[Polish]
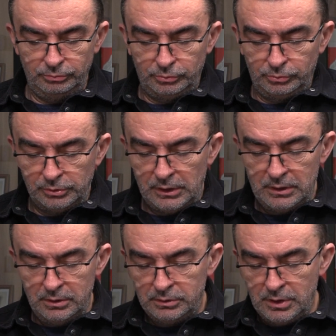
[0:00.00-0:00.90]

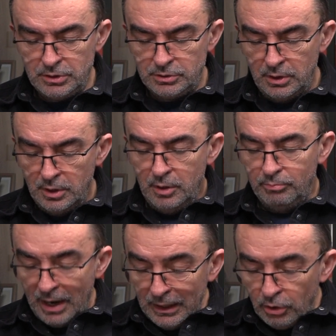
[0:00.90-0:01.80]
które też
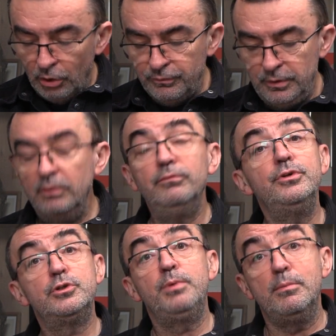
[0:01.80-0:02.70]
bankowi w
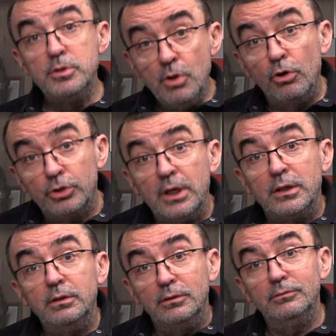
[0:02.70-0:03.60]
liczbie
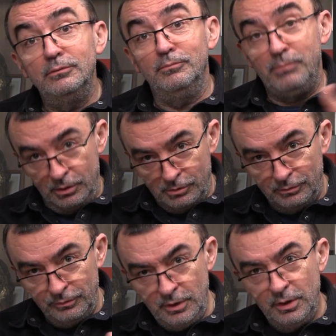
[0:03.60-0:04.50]
mnogiej
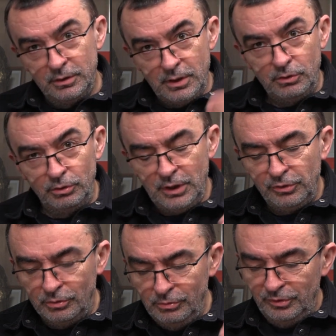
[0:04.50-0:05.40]
bankowi te
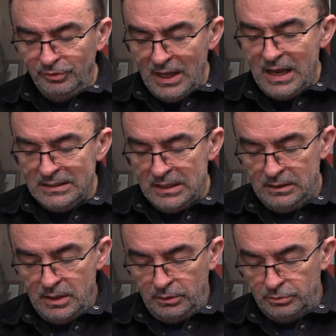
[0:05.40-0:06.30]
konta są
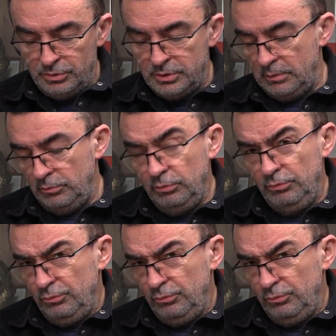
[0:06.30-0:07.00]
znane jakoś tam.